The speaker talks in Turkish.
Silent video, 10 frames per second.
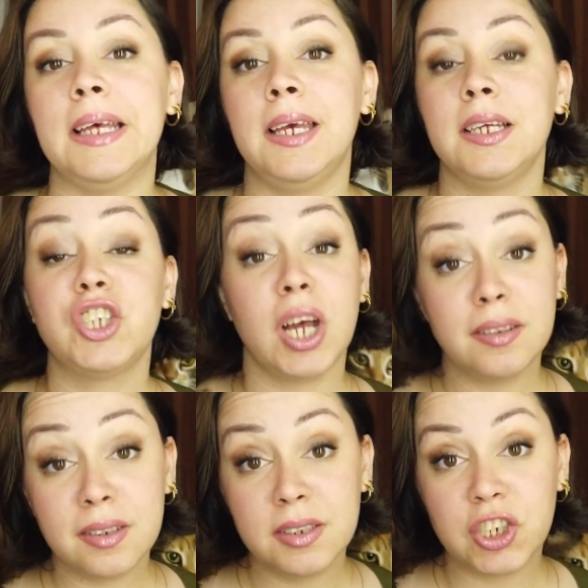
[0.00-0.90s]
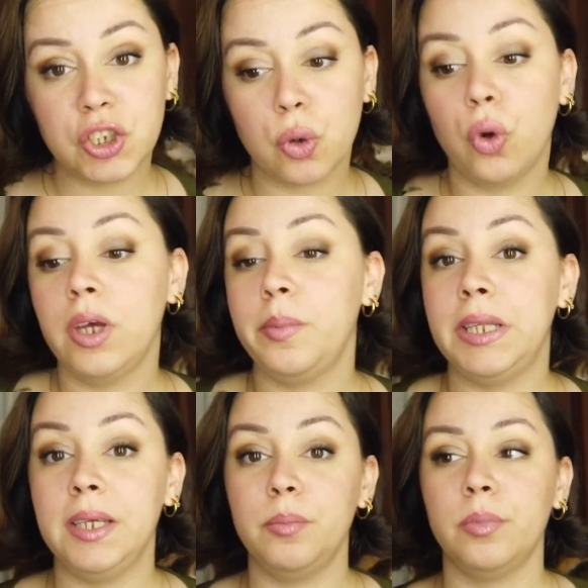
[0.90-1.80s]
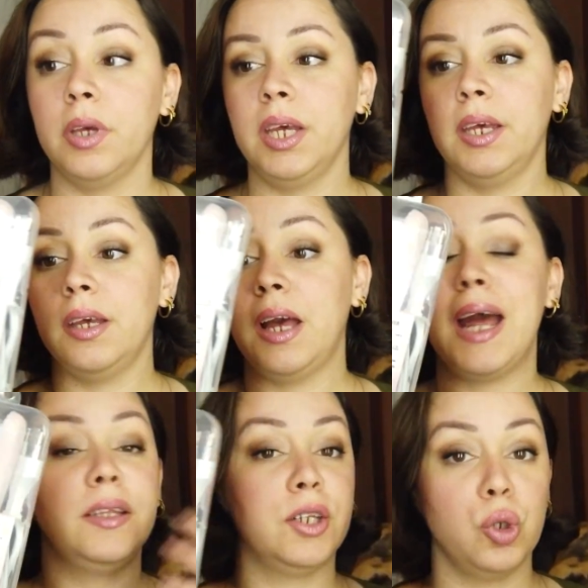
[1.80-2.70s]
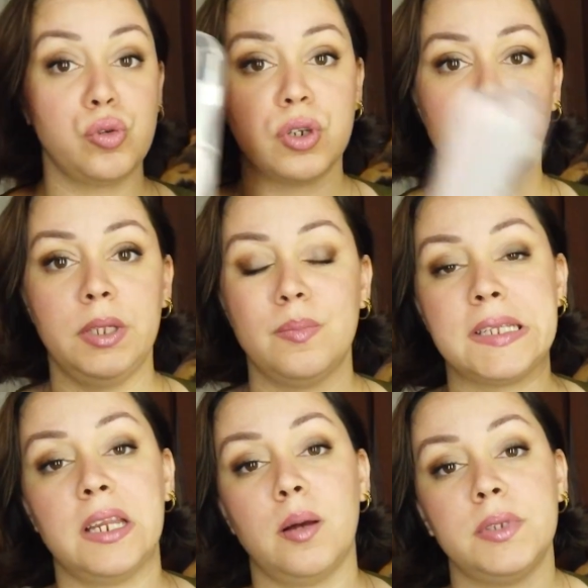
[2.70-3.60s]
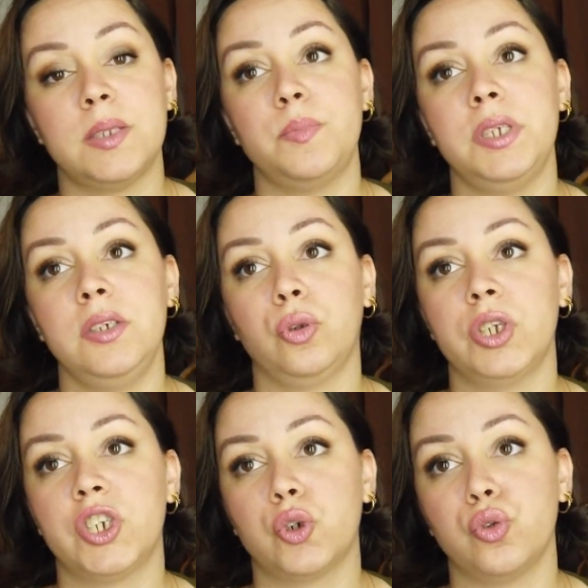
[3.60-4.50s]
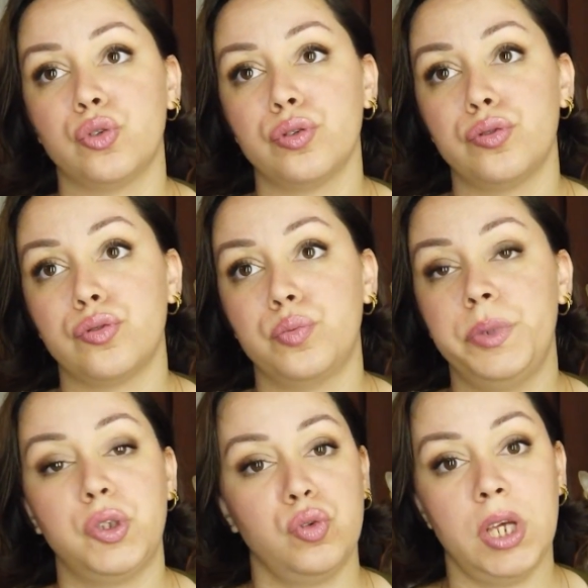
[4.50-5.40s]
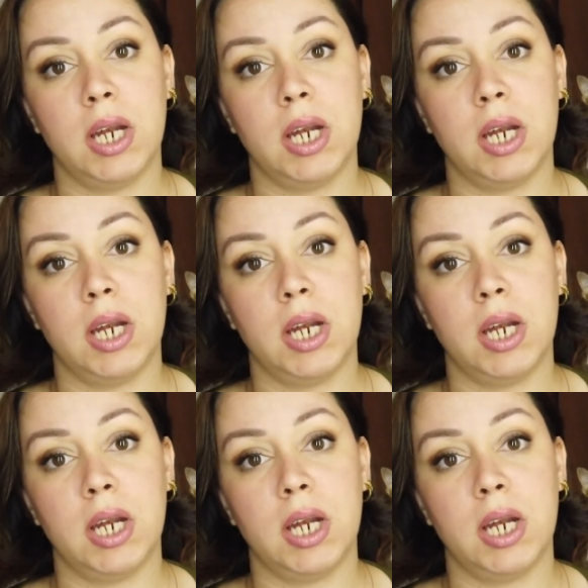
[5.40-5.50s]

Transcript: E, çantanın içine koyabileyim, e, her yere götürebileyim. Mesela biz bir yola çıkıyoruz, bir sürü